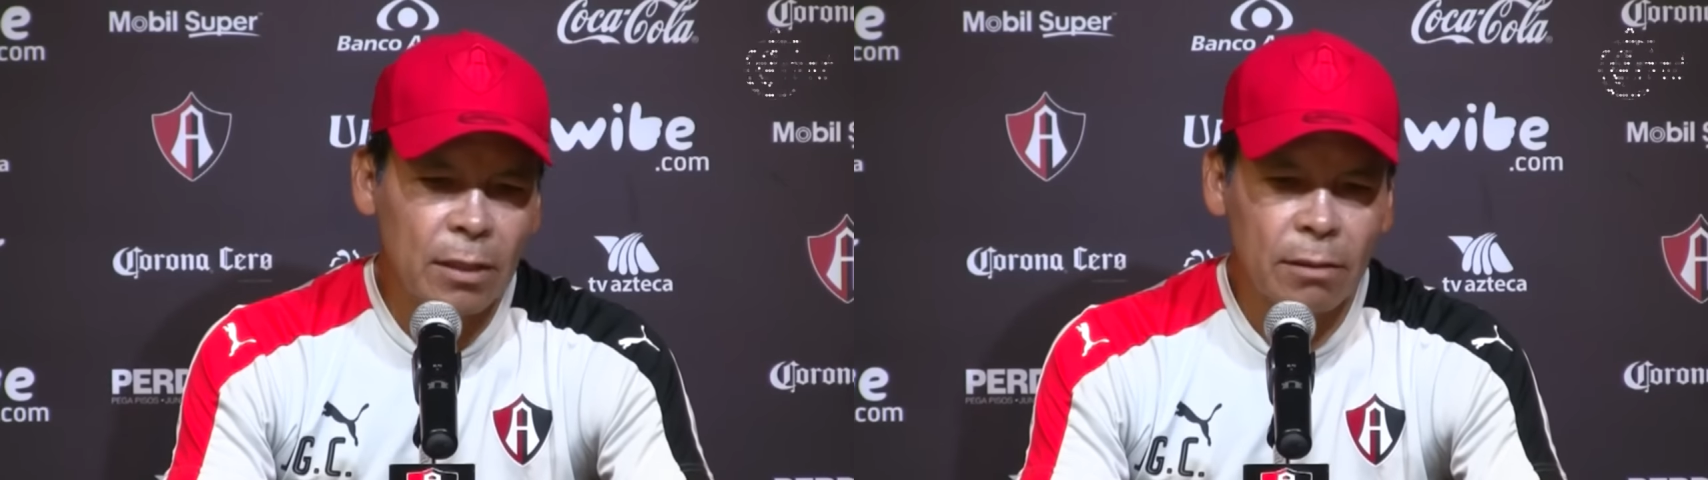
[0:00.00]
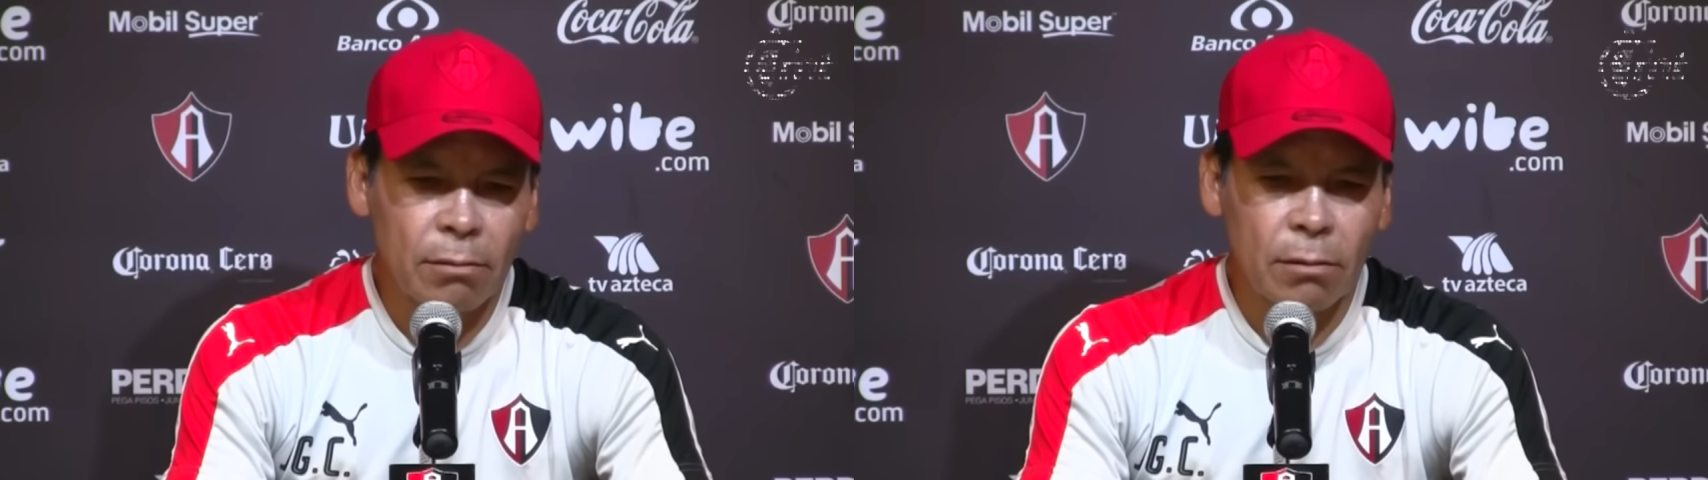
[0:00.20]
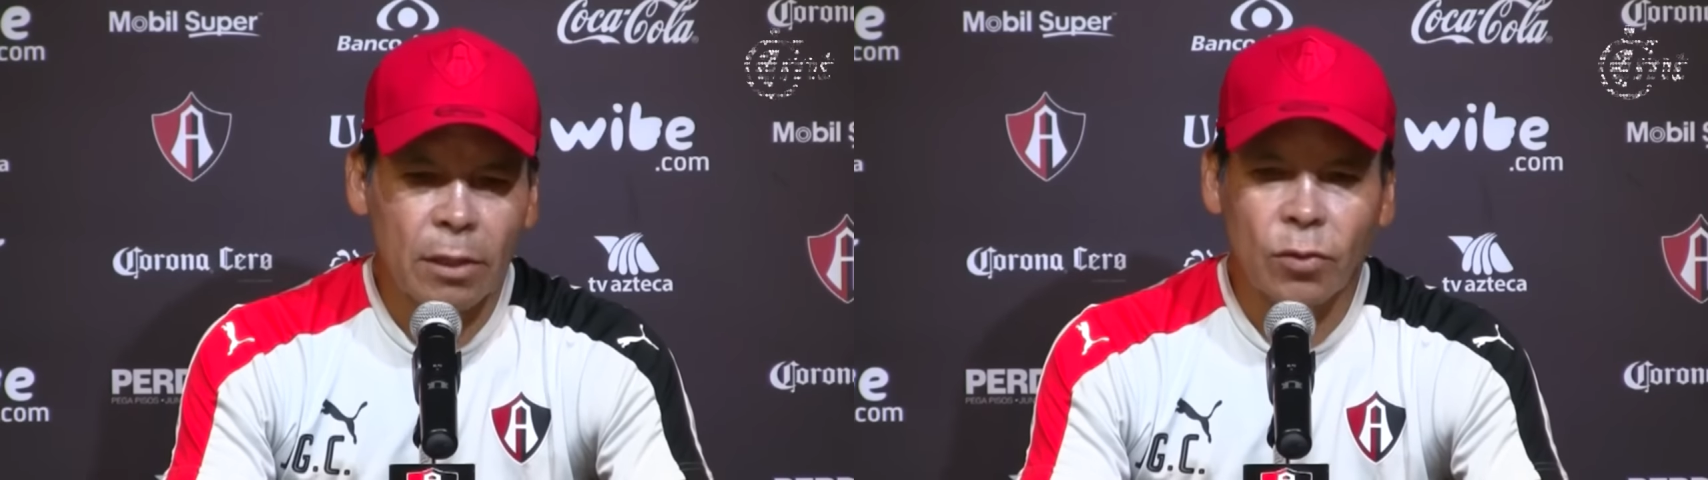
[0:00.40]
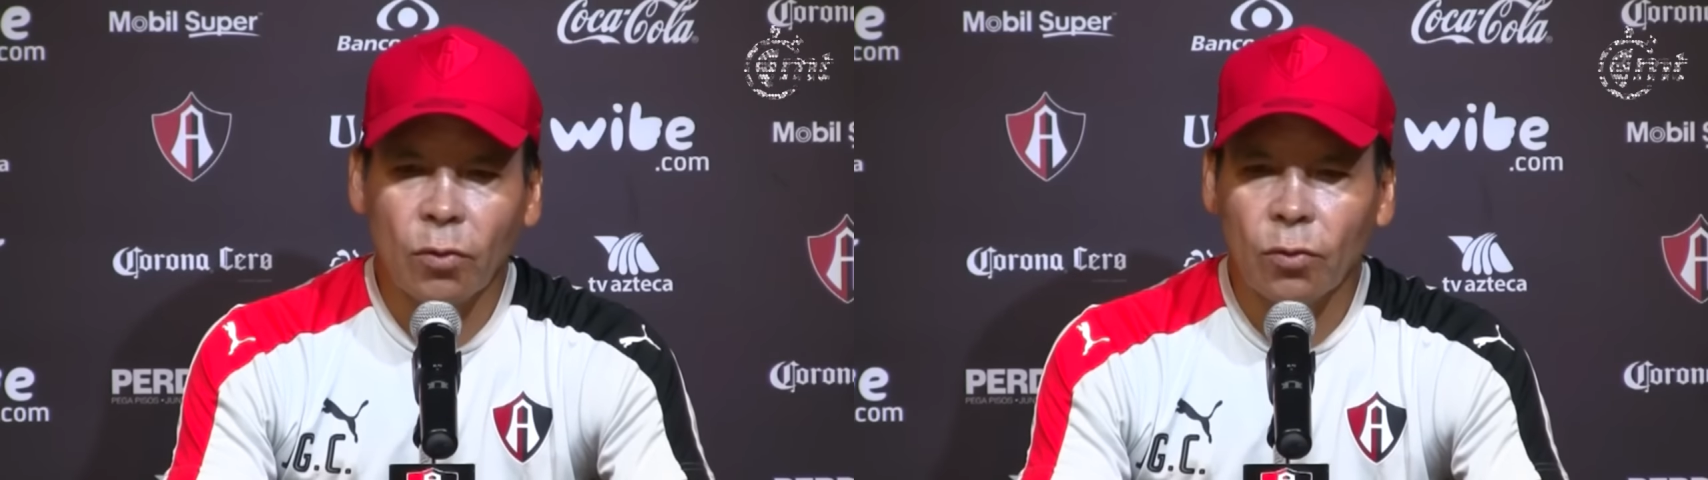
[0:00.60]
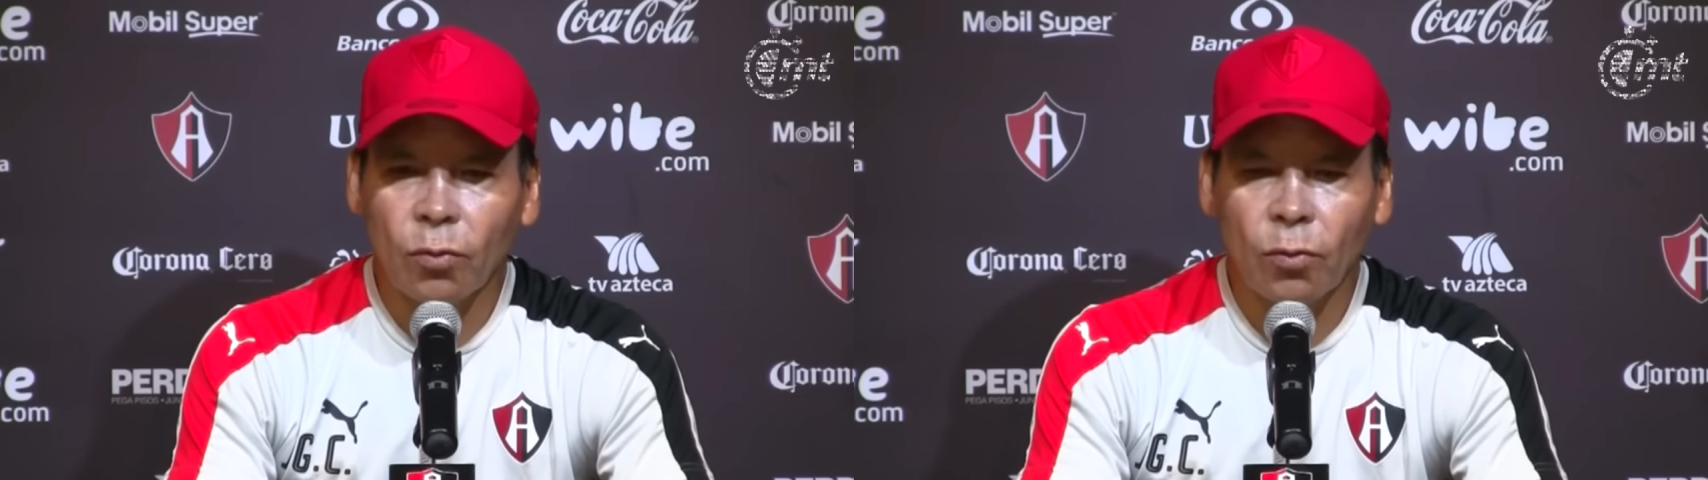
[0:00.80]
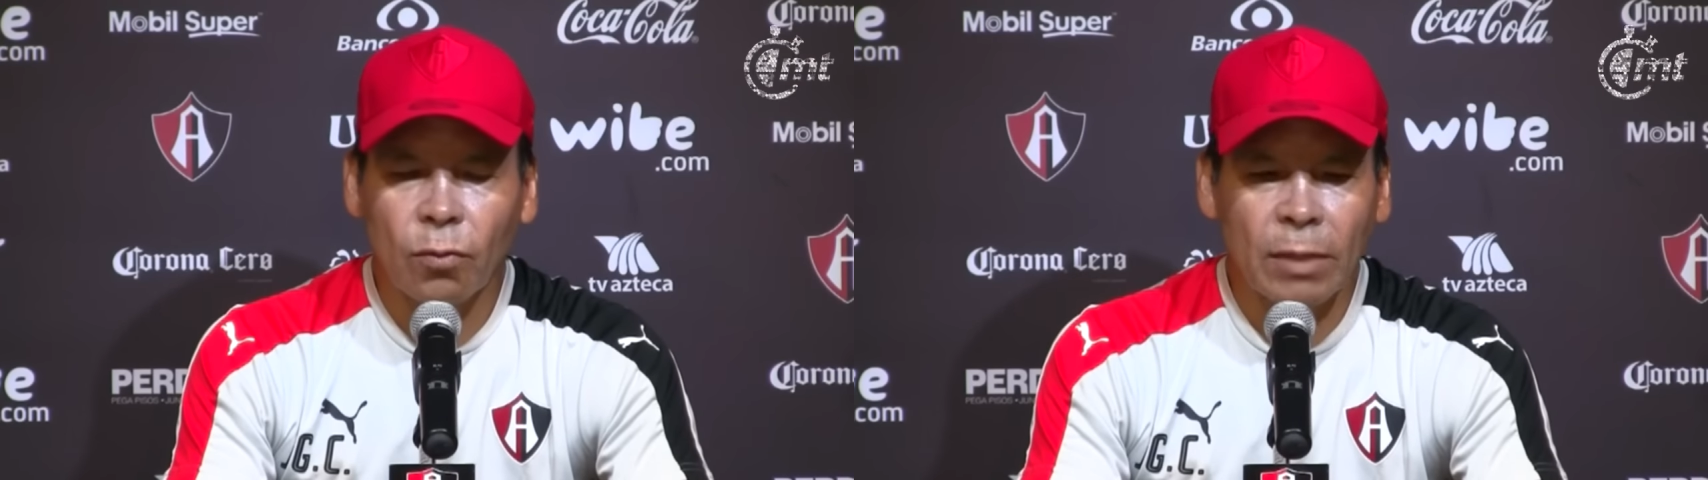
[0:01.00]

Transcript: y eso lo tuvo